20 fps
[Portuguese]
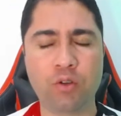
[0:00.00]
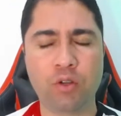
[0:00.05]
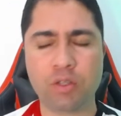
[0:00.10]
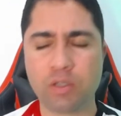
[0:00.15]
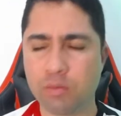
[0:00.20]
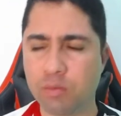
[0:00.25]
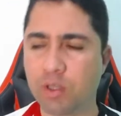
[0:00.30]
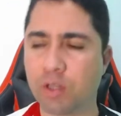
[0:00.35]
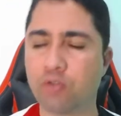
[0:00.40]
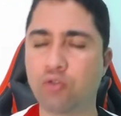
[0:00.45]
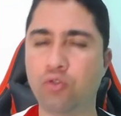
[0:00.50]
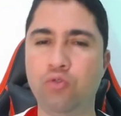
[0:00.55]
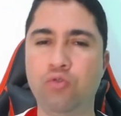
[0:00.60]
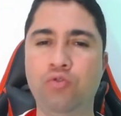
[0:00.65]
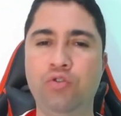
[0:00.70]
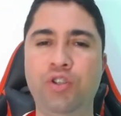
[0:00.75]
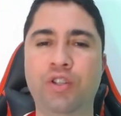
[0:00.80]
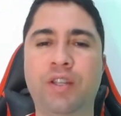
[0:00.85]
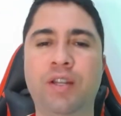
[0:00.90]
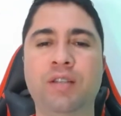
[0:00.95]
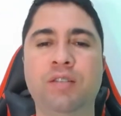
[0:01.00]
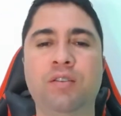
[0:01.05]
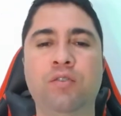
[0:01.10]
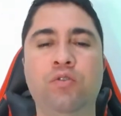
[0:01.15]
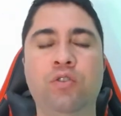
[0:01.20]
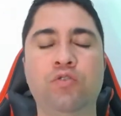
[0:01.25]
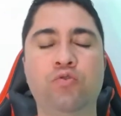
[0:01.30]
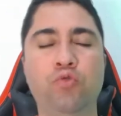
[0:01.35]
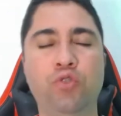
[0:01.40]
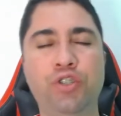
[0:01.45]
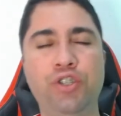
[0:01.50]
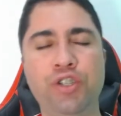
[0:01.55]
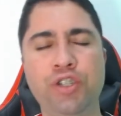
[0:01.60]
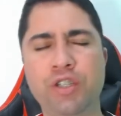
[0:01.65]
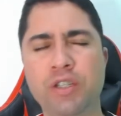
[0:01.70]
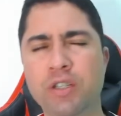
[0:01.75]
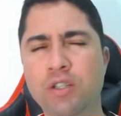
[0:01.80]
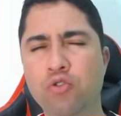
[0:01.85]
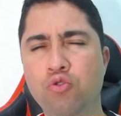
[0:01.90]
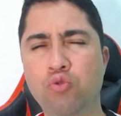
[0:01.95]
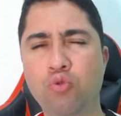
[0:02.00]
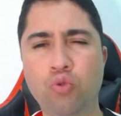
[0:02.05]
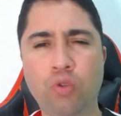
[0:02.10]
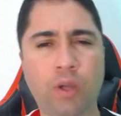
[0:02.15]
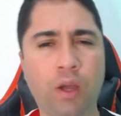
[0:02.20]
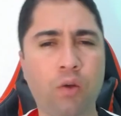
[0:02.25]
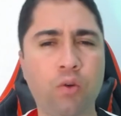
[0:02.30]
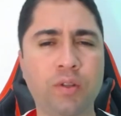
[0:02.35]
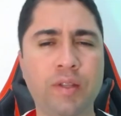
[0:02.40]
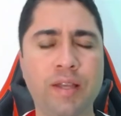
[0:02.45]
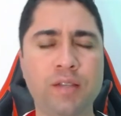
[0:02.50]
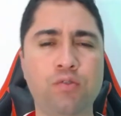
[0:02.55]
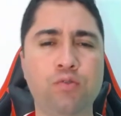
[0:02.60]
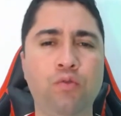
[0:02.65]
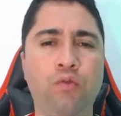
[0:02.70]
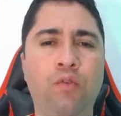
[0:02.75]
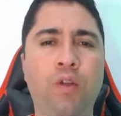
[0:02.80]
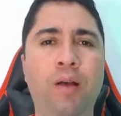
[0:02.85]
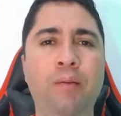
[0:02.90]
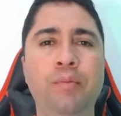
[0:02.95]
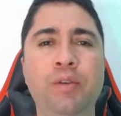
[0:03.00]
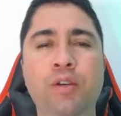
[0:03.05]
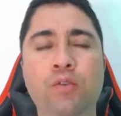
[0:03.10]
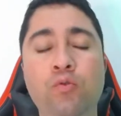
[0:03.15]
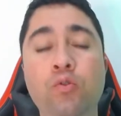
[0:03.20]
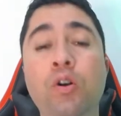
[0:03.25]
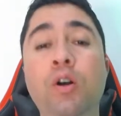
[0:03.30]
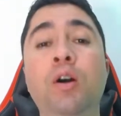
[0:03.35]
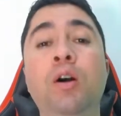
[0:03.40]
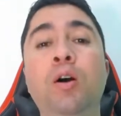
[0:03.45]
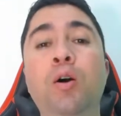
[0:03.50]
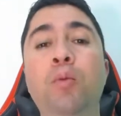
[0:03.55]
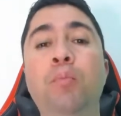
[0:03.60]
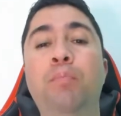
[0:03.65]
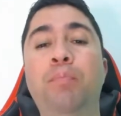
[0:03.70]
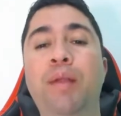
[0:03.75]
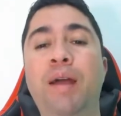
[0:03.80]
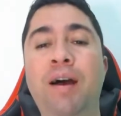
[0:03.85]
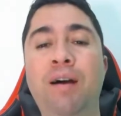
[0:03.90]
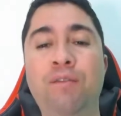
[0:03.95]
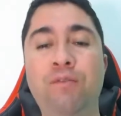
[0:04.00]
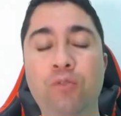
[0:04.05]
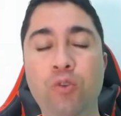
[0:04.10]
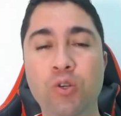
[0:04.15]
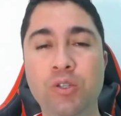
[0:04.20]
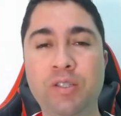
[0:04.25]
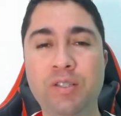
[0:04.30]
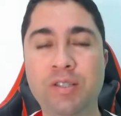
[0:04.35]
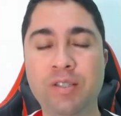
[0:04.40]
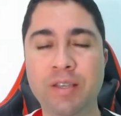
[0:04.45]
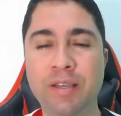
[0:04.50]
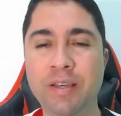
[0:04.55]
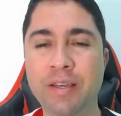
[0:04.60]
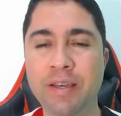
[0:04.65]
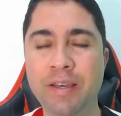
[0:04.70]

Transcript: Nós estamos aqui todo dia trazendo as notícias e tudo que acontece no Flamengo para você.